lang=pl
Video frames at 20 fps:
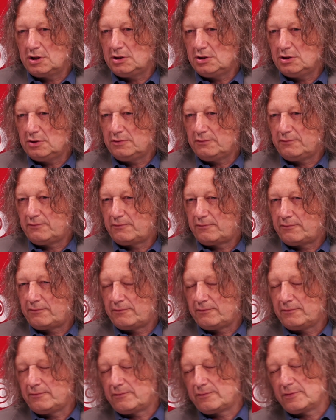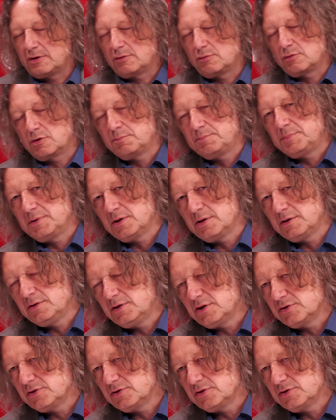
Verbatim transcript: i w, Europie i na